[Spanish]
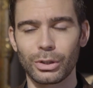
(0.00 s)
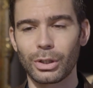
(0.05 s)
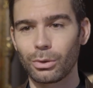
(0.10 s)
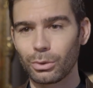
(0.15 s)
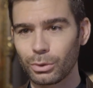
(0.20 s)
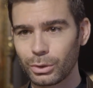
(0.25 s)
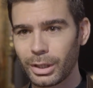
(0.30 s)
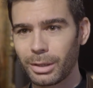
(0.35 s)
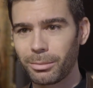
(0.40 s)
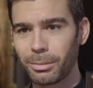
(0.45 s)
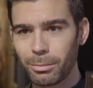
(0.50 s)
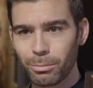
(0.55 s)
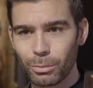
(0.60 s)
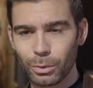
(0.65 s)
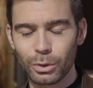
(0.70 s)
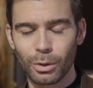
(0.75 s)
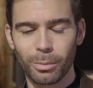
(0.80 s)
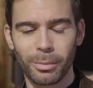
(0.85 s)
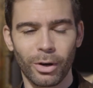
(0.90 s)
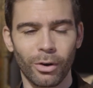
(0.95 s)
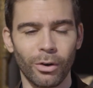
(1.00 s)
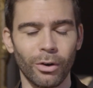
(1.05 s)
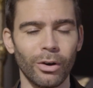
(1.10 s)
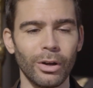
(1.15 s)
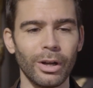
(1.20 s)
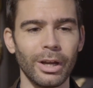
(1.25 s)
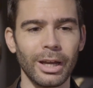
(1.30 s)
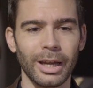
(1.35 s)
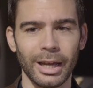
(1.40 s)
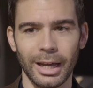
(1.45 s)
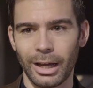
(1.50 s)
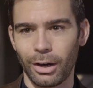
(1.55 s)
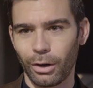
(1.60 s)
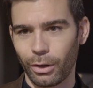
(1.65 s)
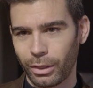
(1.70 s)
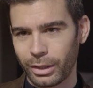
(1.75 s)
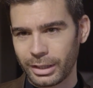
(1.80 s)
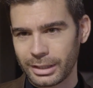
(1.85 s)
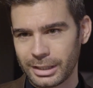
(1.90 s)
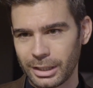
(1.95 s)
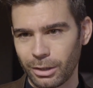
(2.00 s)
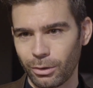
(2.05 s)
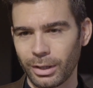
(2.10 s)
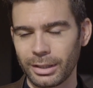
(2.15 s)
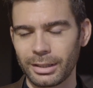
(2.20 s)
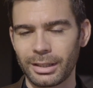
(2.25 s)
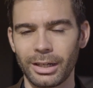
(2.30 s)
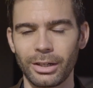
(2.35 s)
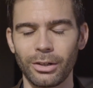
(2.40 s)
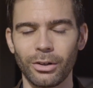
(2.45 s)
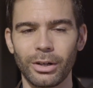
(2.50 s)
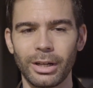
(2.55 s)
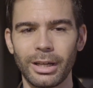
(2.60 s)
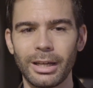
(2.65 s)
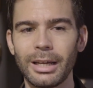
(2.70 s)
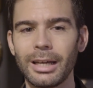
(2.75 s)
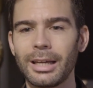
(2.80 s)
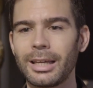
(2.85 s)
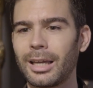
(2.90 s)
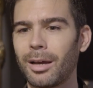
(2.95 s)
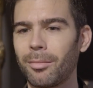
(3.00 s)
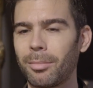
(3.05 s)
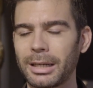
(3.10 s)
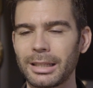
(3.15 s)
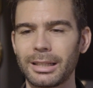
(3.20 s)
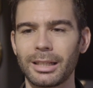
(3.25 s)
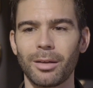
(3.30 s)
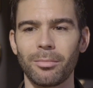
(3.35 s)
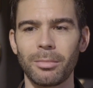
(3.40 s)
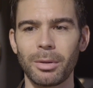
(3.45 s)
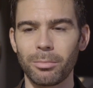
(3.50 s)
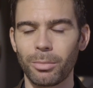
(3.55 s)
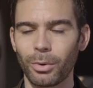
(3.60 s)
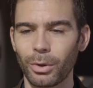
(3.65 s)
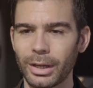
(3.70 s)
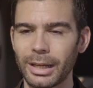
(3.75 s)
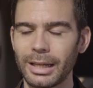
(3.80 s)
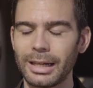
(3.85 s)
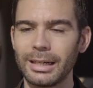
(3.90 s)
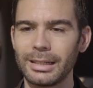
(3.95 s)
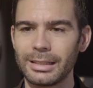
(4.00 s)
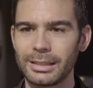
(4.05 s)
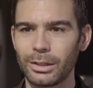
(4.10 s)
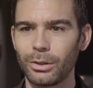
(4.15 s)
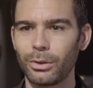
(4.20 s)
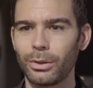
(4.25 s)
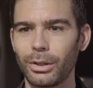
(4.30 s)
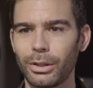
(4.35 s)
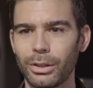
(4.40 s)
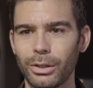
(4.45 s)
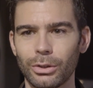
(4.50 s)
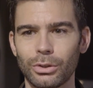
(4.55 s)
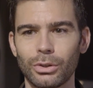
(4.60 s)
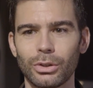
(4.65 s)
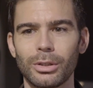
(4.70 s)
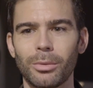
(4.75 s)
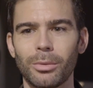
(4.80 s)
se conserven mucho mejor que los del siglo anteriores y aparte también porque en el siglo XVIII